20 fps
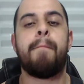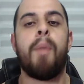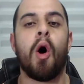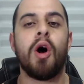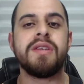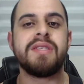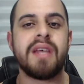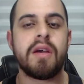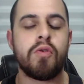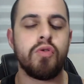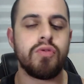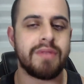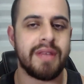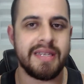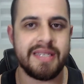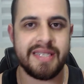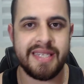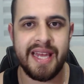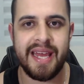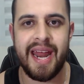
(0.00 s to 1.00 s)
possa
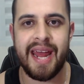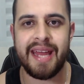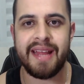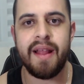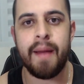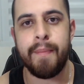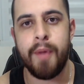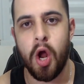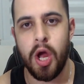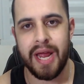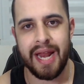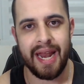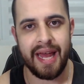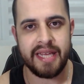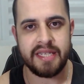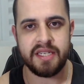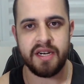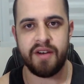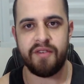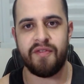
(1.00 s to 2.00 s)
acontecer ainda Brock
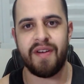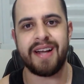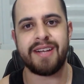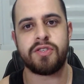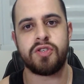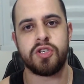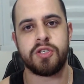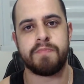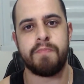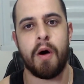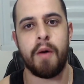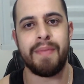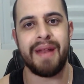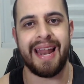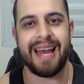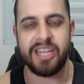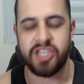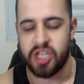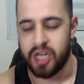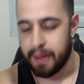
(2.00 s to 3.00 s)
Lesnar versus Bob
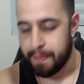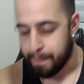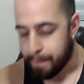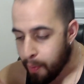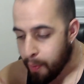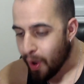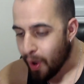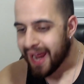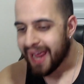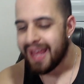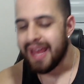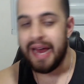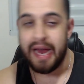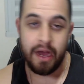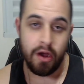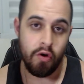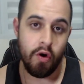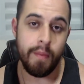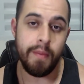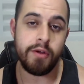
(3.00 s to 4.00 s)
Lashley. Porém,
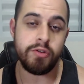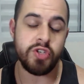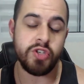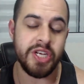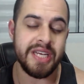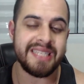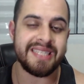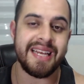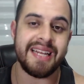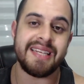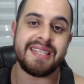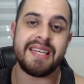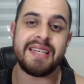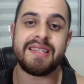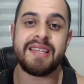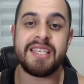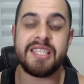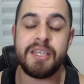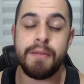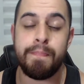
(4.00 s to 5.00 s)
como eu disse, eles
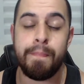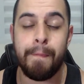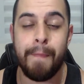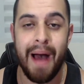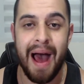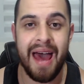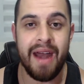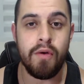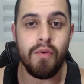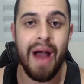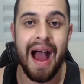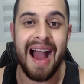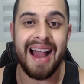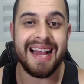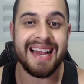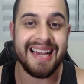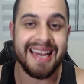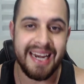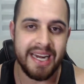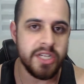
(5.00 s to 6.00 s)
anteciparam a
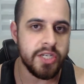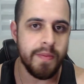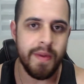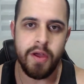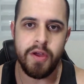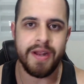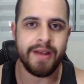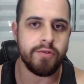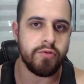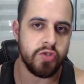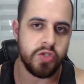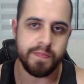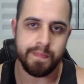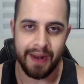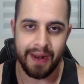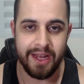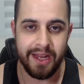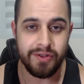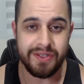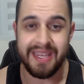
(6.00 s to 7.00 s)
grande maioria dos
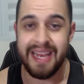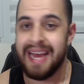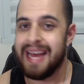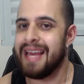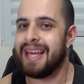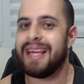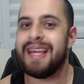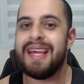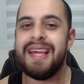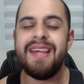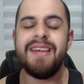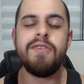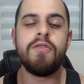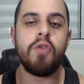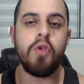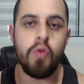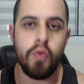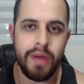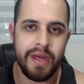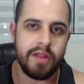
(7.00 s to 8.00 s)
planos,
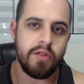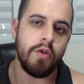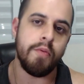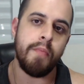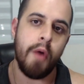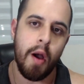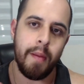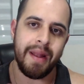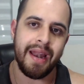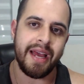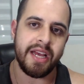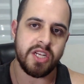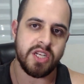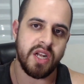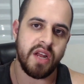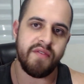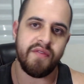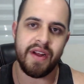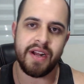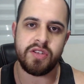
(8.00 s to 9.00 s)
incluindo Bob
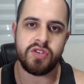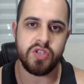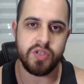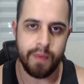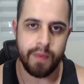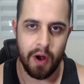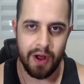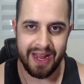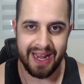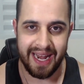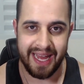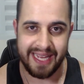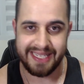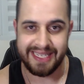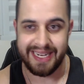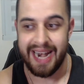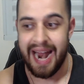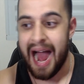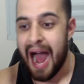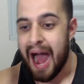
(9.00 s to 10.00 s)
Lashley versus Brock
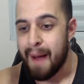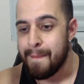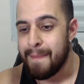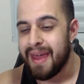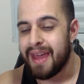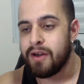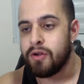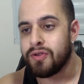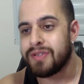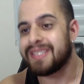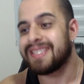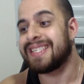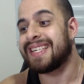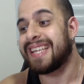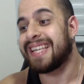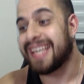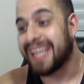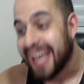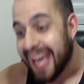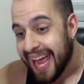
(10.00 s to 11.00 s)
Lesnar. A
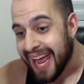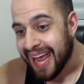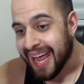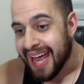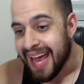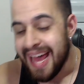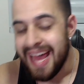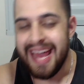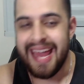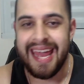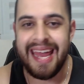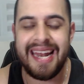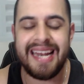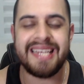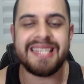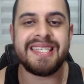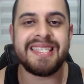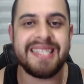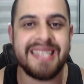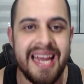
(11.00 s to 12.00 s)
menos que
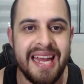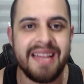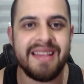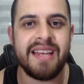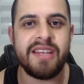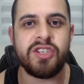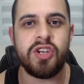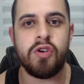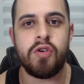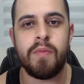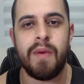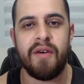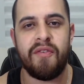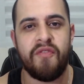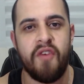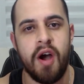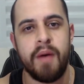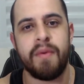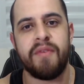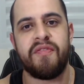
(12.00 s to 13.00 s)
eles tentem de alguma
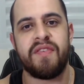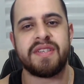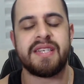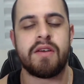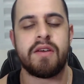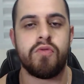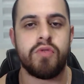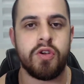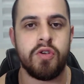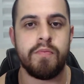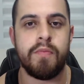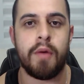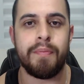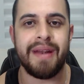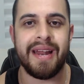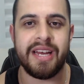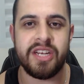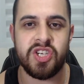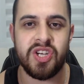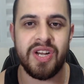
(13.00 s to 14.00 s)
forma fazer com que o
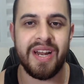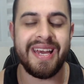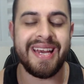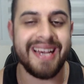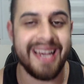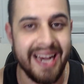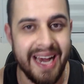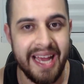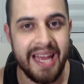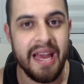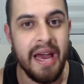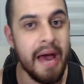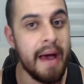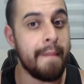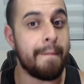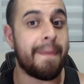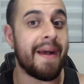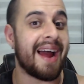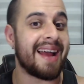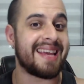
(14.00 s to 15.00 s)
Bob Lashley ganhe,
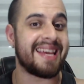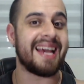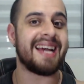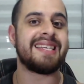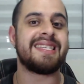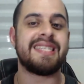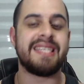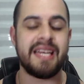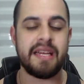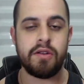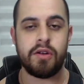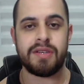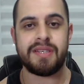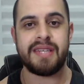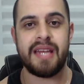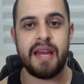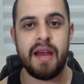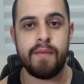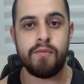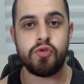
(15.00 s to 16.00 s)
para que assim nós
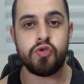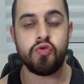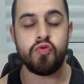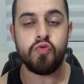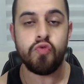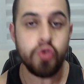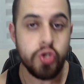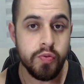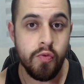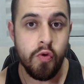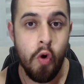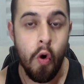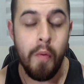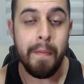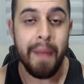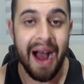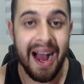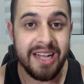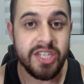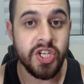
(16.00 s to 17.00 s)
tenhamos um último
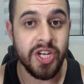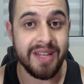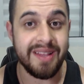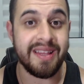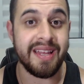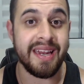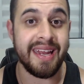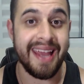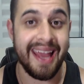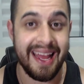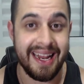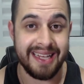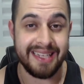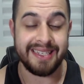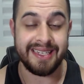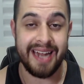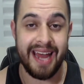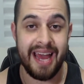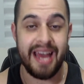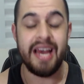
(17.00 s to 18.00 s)
combate entre
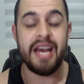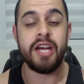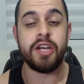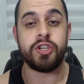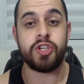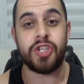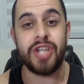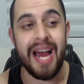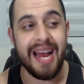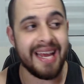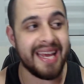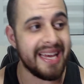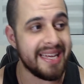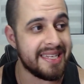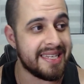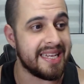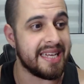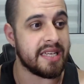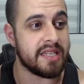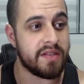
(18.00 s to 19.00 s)
eles, né? Já que
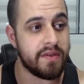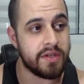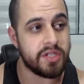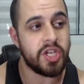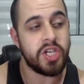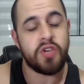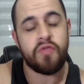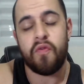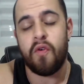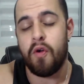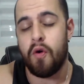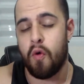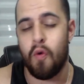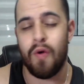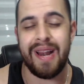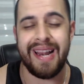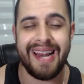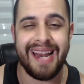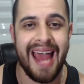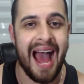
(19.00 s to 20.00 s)
assim, se a gente for
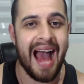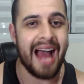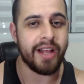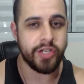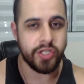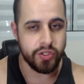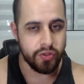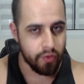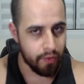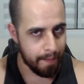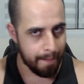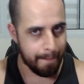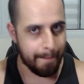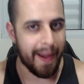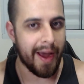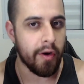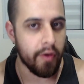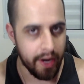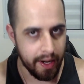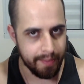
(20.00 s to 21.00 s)
olhar num
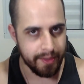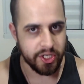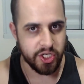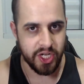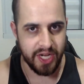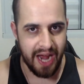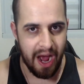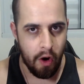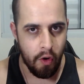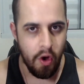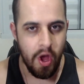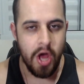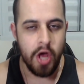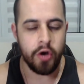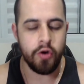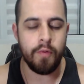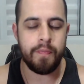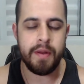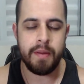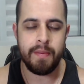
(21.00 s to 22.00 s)
panorama geral,
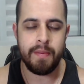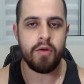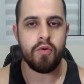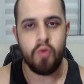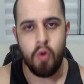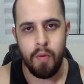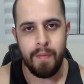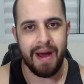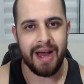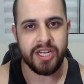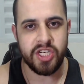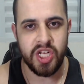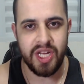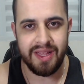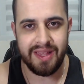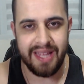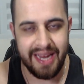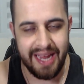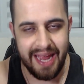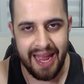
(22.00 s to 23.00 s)
no primeiro combate
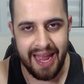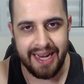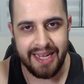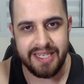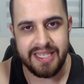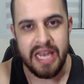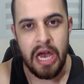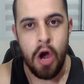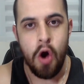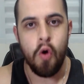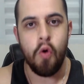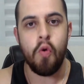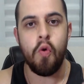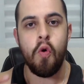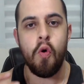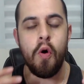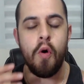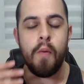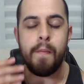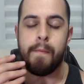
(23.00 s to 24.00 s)
entre eles,
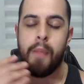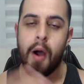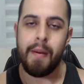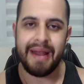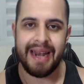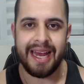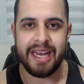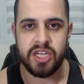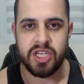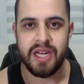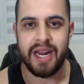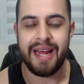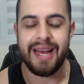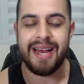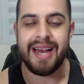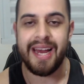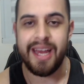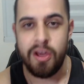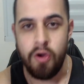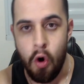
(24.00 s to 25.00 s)
o Bob Lashley
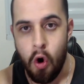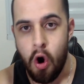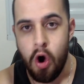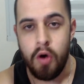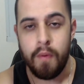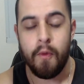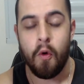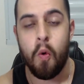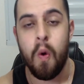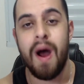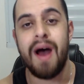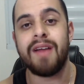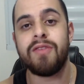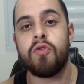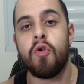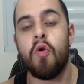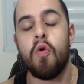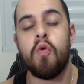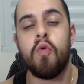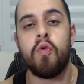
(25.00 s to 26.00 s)
ganhou
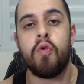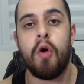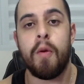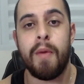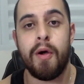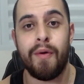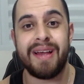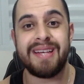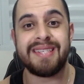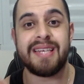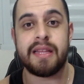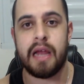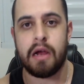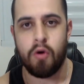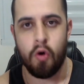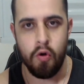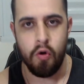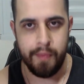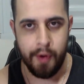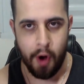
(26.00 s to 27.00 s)
quando o Roman Reigns atacou o